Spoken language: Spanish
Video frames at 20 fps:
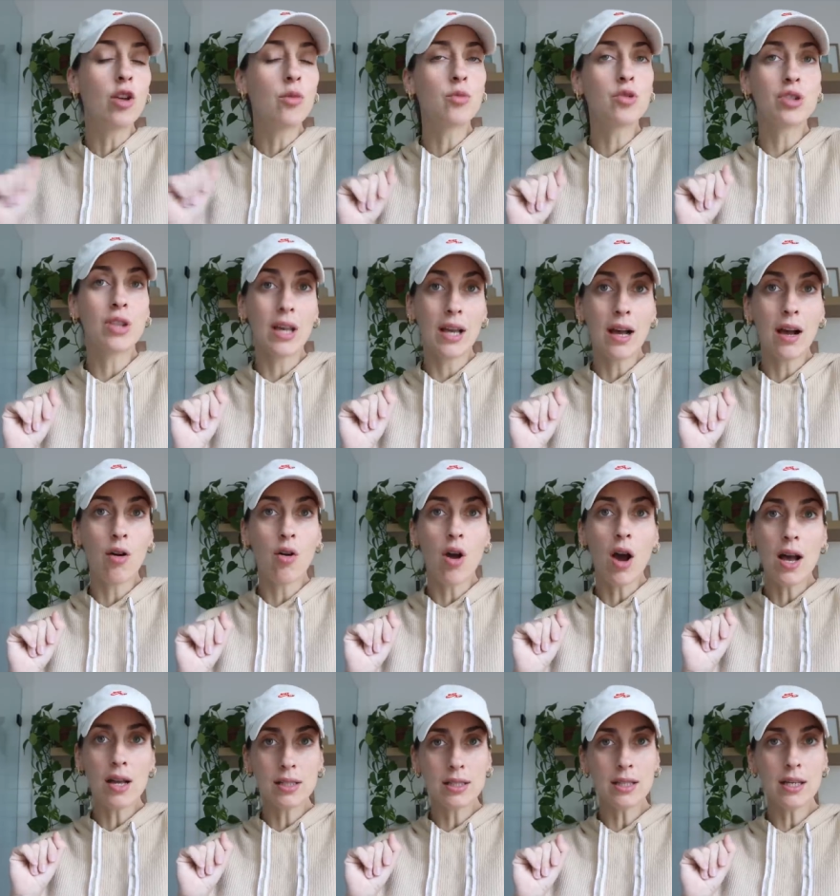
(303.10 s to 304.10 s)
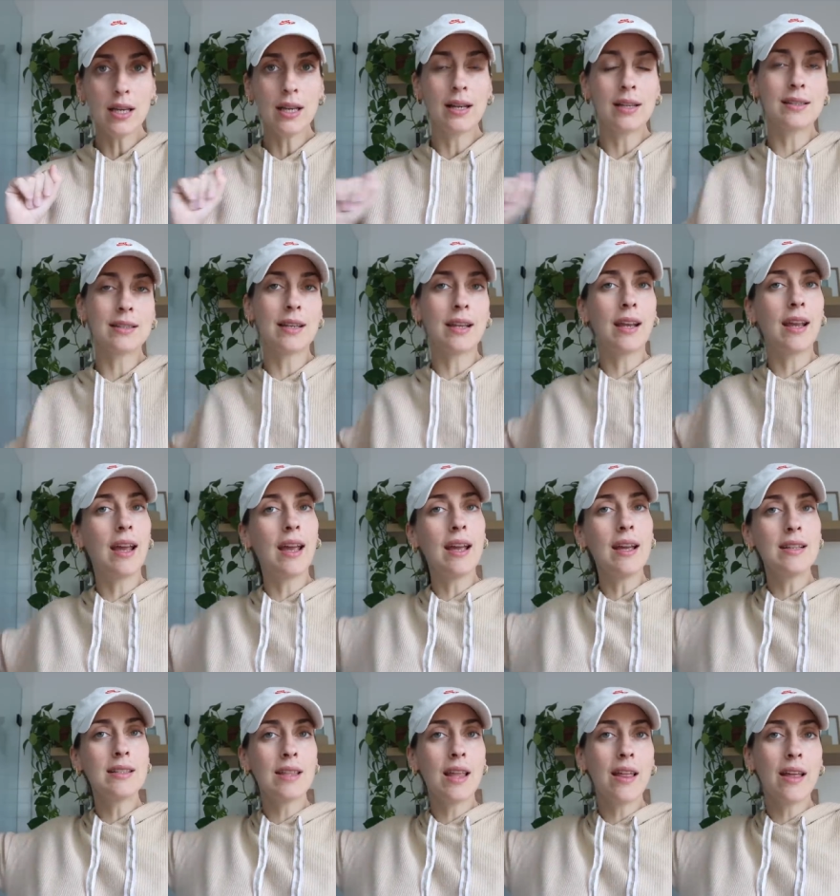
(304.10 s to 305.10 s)
lo hemos dejado así, así que
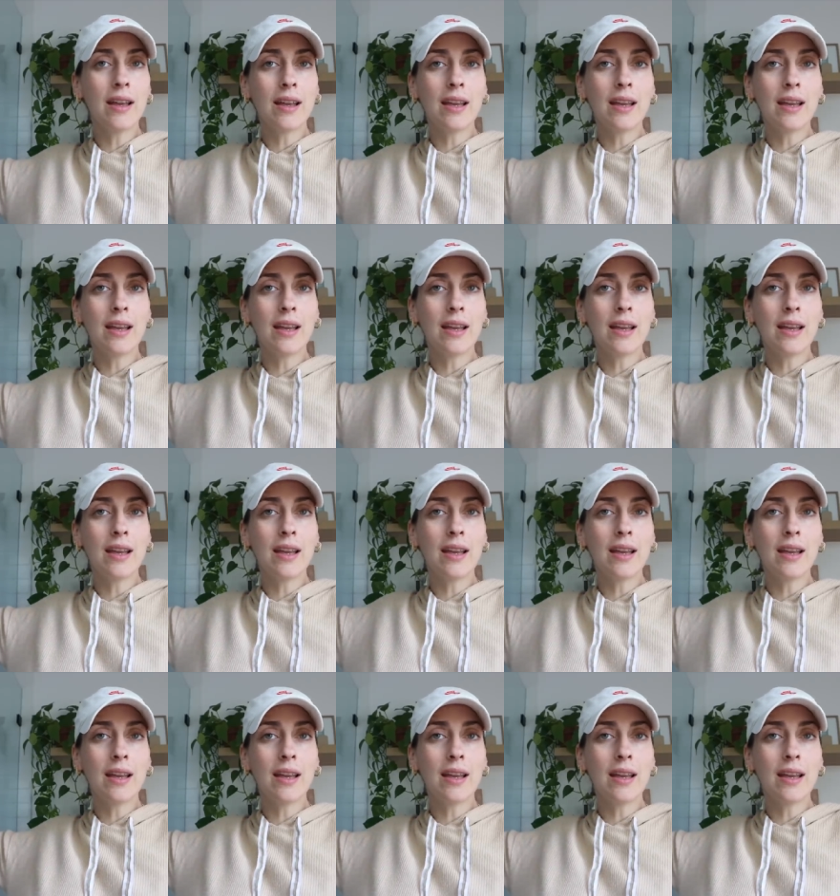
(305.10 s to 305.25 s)
esta de